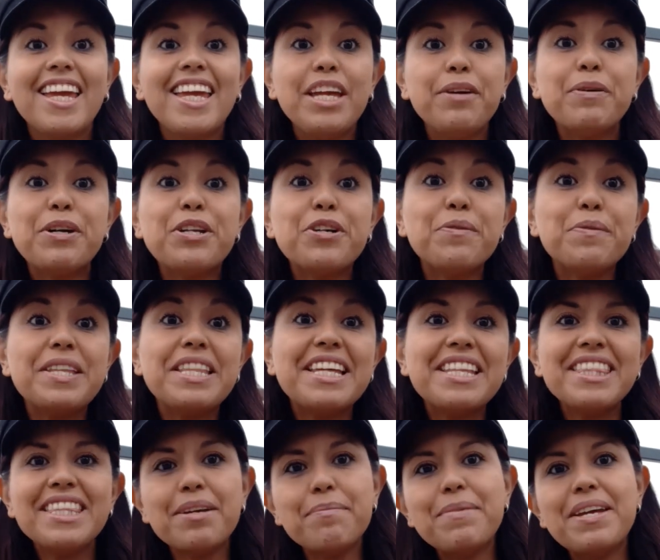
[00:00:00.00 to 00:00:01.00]
Y bueno,
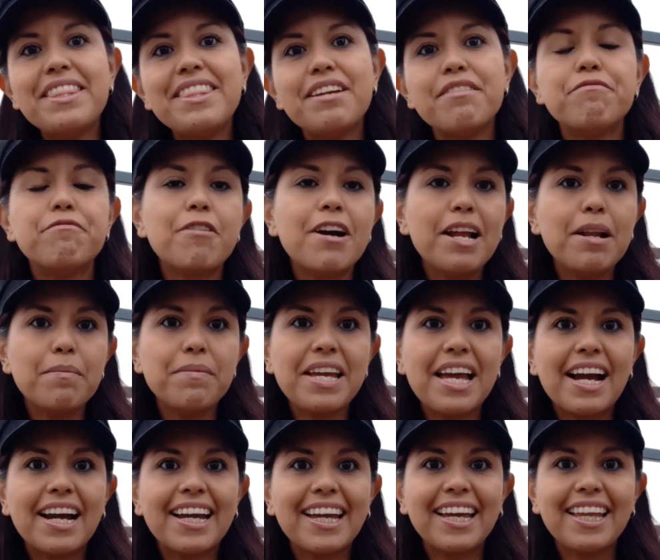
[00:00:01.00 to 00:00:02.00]
evidentemente fue el
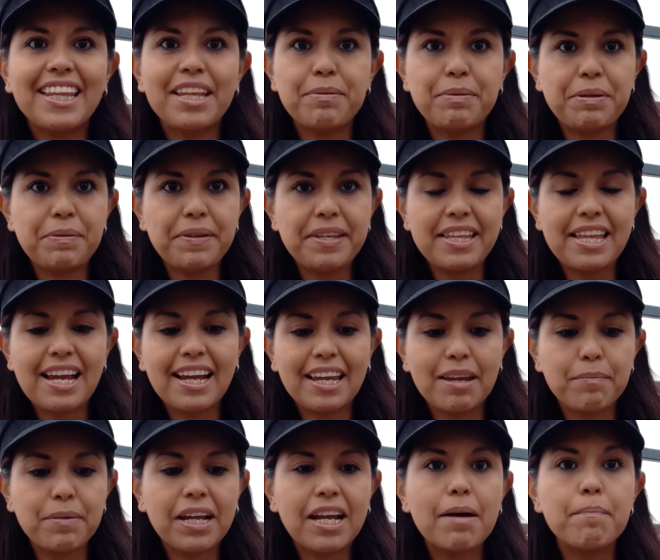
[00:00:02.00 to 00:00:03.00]
viaje de mi vida
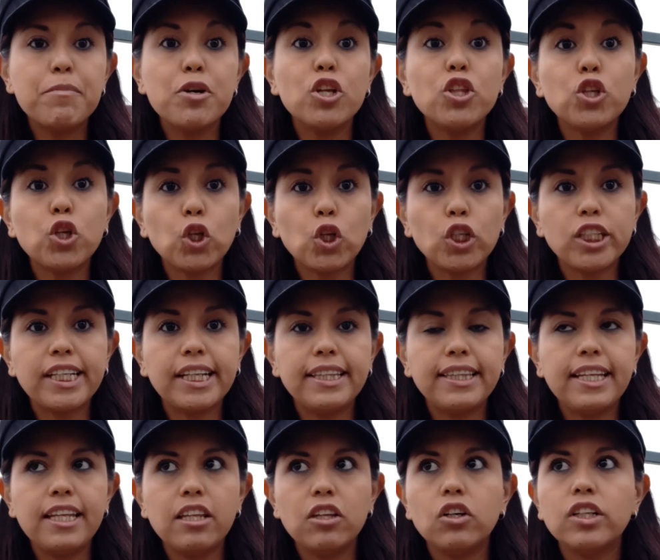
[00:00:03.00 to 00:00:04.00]
que me cambió en todos
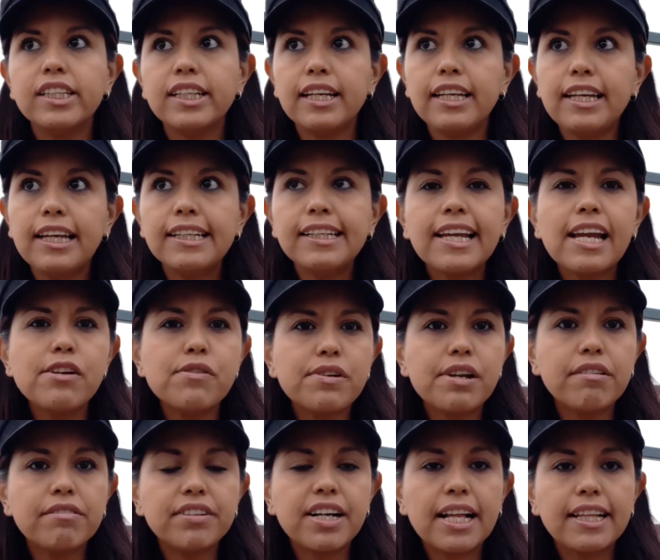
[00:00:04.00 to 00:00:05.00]
sentidos. Y es que hay
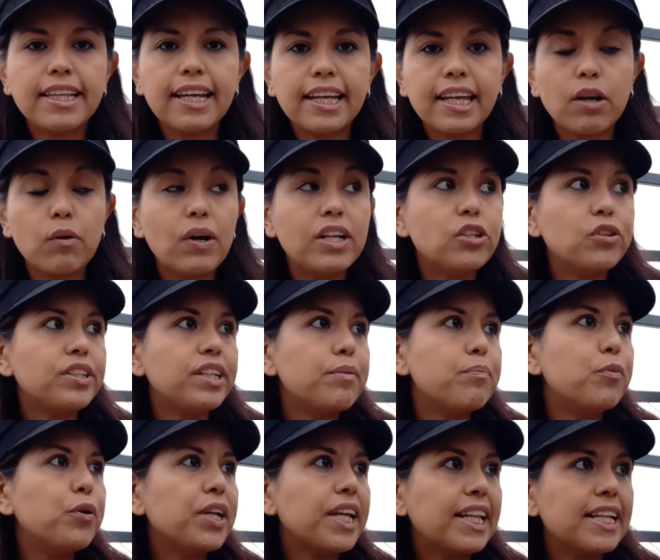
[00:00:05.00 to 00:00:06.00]
una frase que igual suena
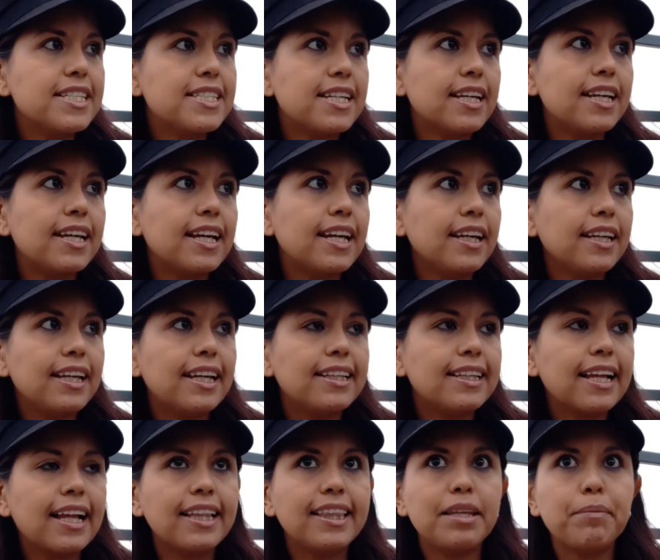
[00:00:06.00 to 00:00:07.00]
muy cliché y
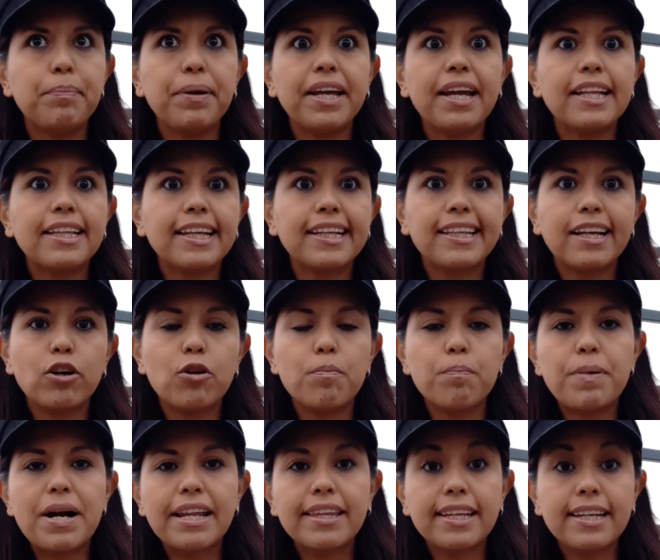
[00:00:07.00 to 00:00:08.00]
esas típicas que se
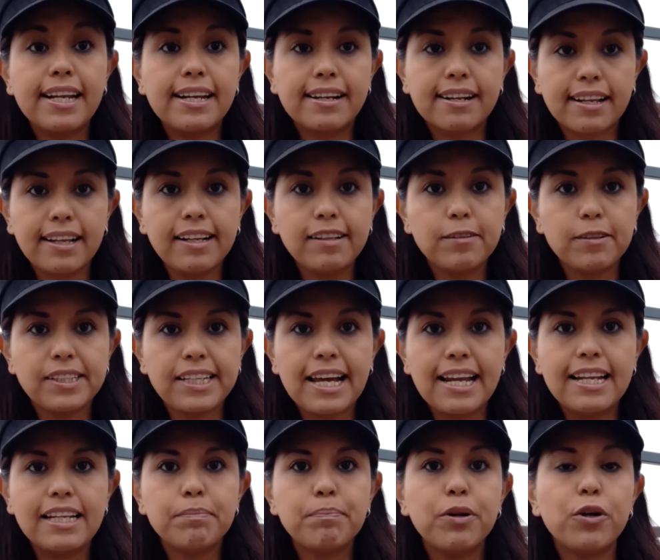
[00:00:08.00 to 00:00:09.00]
comparten en redes
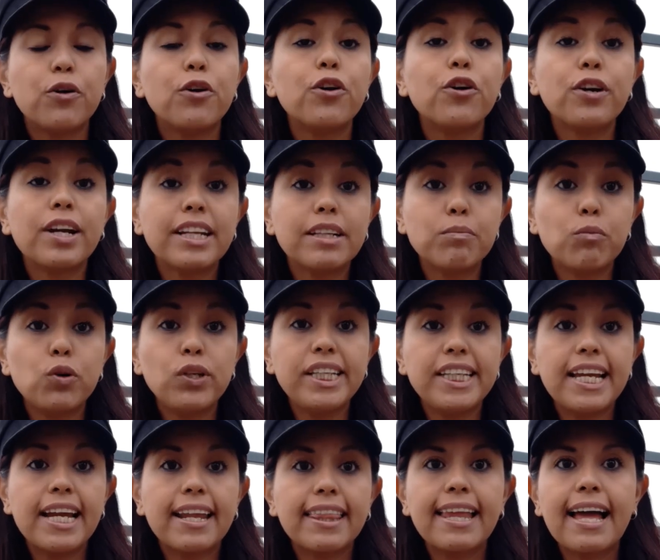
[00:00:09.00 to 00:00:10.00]
sociales, pero creo que es muy
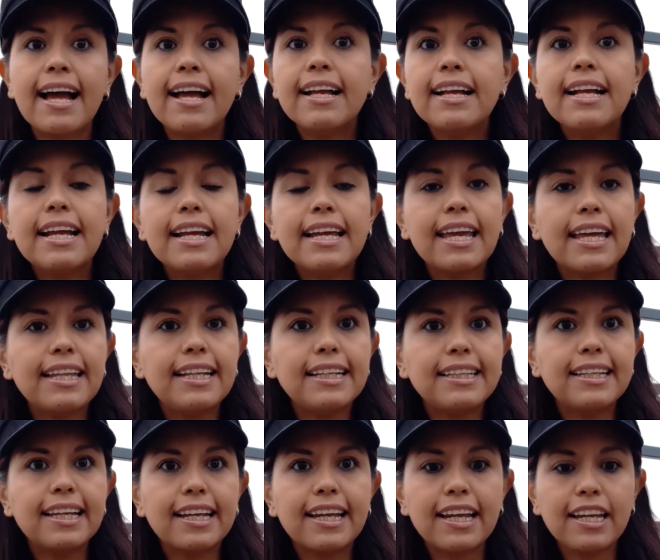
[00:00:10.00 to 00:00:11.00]
cierta, que
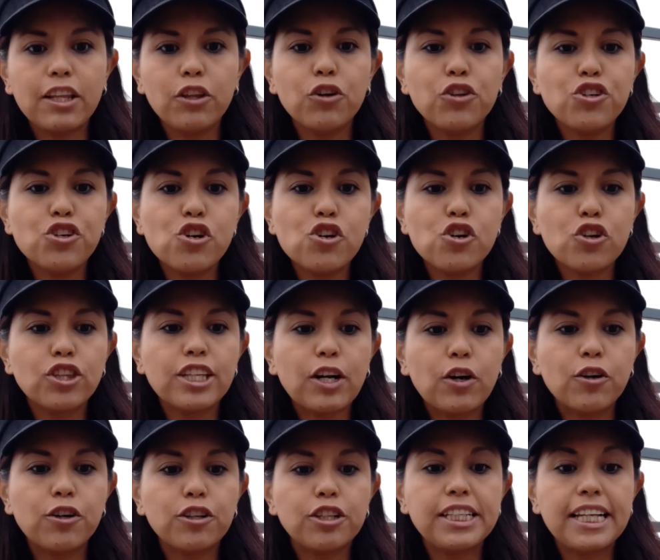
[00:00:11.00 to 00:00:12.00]
dice, querido yo, no te
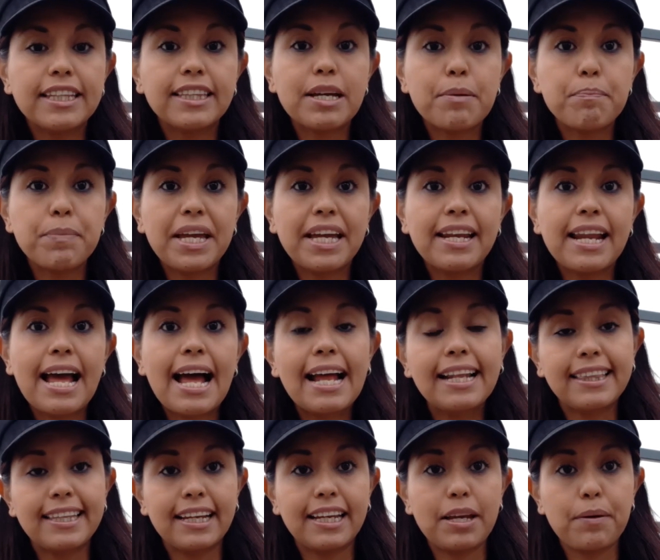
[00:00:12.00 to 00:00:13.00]
conocía tan bien
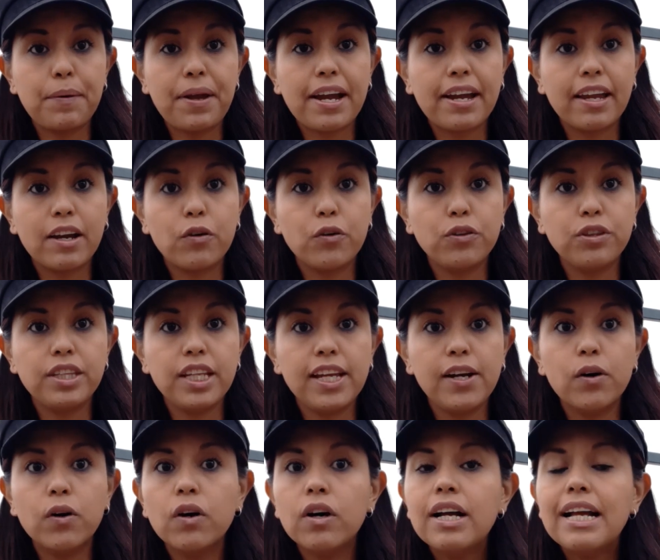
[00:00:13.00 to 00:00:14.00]
hasta que viajé
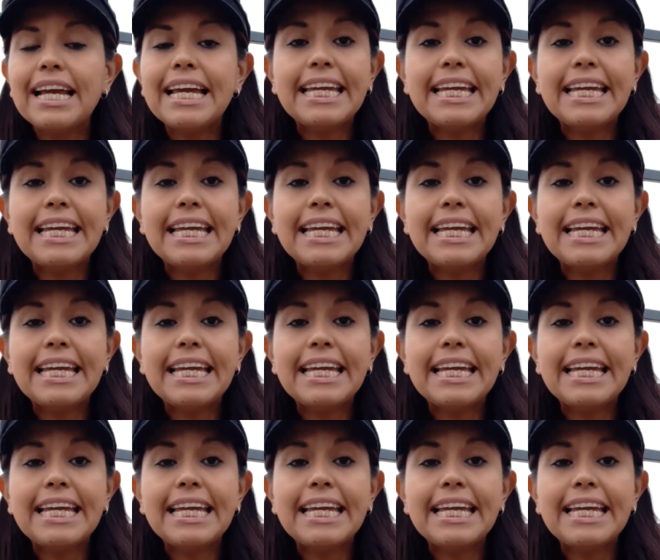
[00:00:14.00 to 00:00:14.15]
contigo.